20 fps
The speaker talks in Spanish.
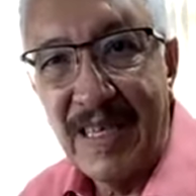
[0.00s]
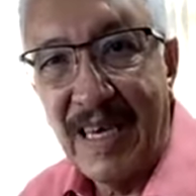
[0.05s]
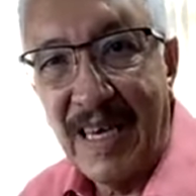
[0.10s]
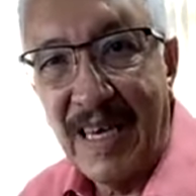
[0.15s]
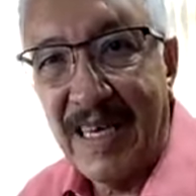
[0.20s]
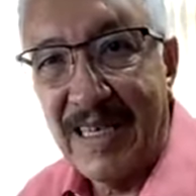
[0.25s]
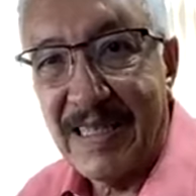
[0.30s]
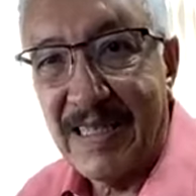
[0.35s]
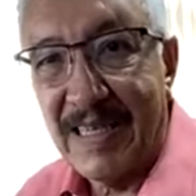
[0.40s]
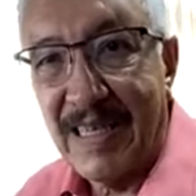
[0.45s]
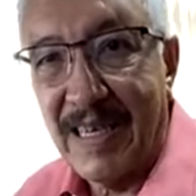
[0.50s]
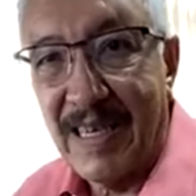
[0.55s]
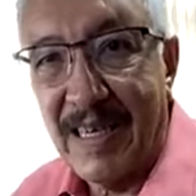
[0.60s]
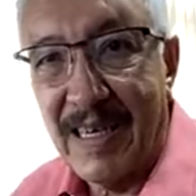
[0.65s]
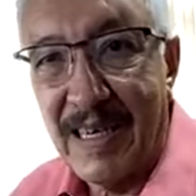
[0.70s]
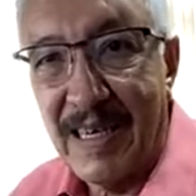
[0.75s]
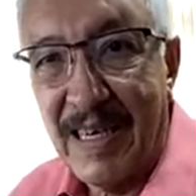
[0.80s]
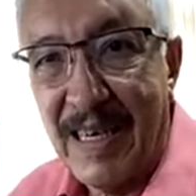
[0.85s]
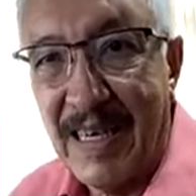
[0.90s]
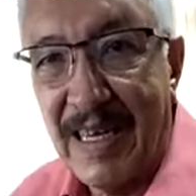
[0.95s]
Hasta
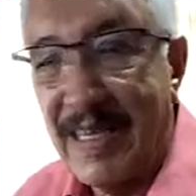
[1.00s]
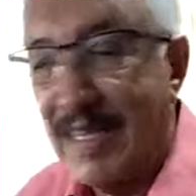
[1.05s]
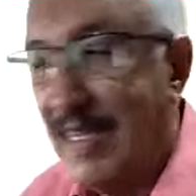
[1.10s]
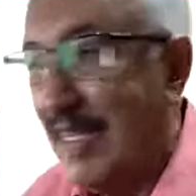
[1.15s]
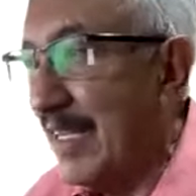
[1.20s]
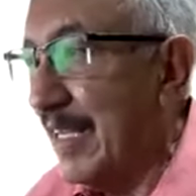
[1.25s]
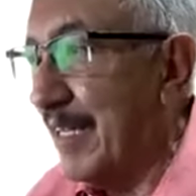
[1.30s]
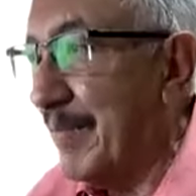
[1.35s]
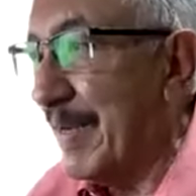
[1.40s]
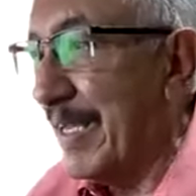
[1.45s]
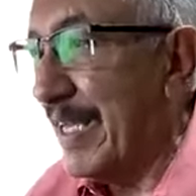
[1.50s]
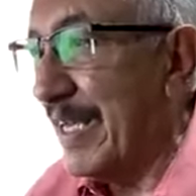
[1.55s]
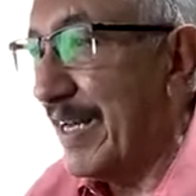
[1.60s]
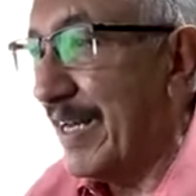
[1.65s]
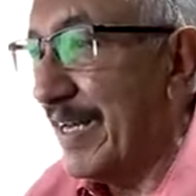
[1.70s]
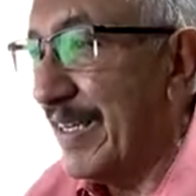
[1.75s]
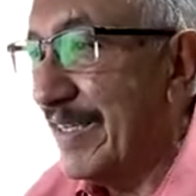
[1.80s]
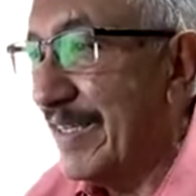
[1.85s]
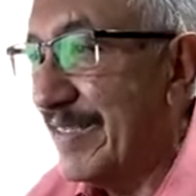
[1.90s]
el día de mañana.